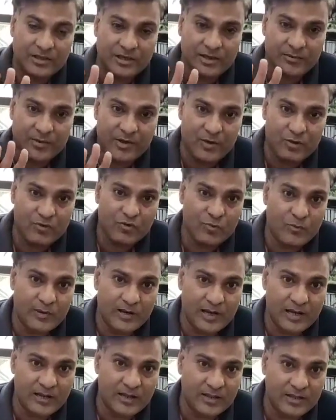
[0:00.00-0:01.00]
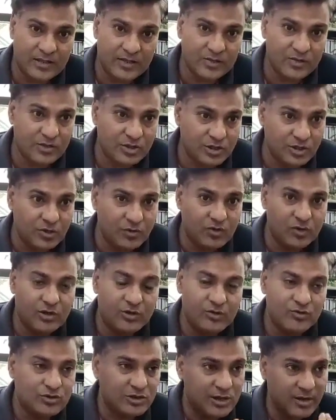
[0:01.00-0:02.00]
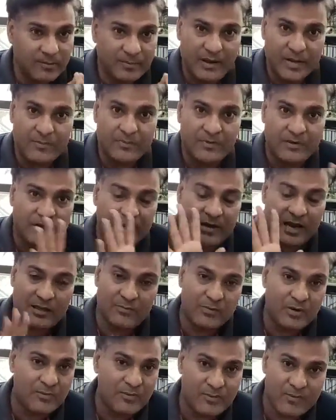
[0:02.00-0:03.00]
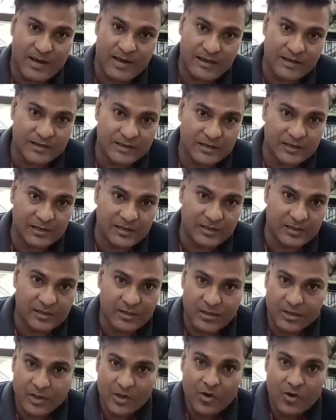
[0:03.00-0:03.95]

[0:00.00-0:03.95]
रिंग मैंने उनको पहना दी थी और तीनों रिंग उसकी अपने रात भर में बाहर निकल गई थी